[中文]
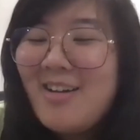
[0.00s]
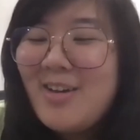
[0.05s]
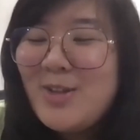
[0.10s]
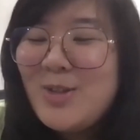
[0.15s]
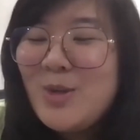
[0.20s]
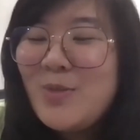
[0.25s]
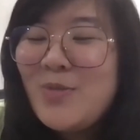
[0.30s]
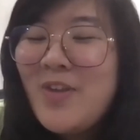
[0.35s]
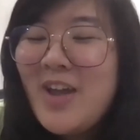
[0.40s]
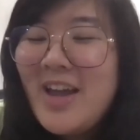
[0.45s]

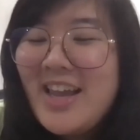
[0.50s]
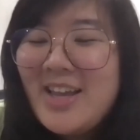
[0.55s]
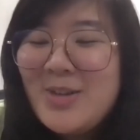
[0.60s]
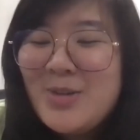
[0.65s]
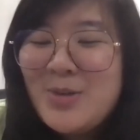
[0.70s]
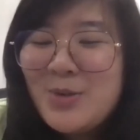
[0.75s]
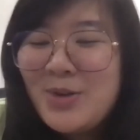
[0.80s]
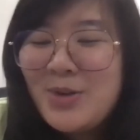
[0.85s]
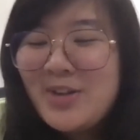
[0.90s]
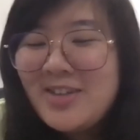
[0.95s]
Sophia 也
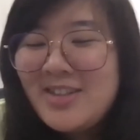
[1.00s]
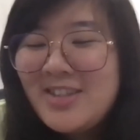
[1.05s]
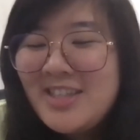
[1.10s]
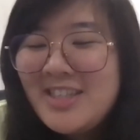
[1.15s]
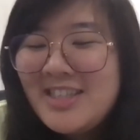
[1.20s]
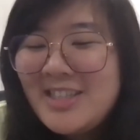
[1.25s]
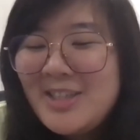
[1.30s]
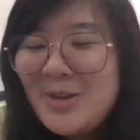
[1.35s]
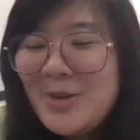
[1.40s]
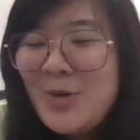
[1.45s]
说这
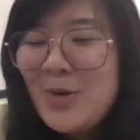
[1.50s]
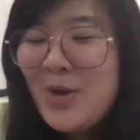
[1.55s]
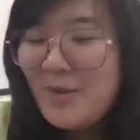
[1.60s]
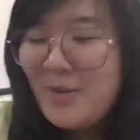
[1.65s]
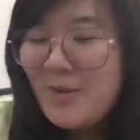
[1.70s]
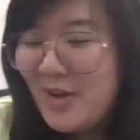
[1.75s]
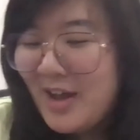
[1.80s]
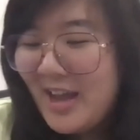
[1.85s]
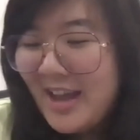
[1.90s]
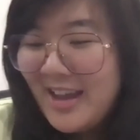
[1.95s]
是 good
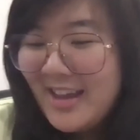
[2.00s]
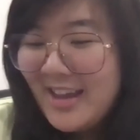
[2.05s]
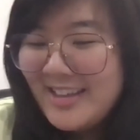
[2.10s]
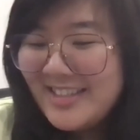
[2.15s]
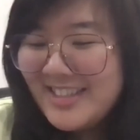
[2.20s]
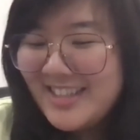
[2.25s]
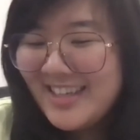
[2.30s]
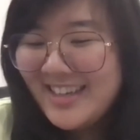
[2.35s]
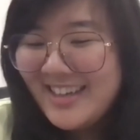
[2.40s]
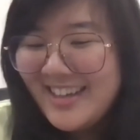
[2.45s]

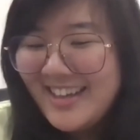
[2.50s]
advice，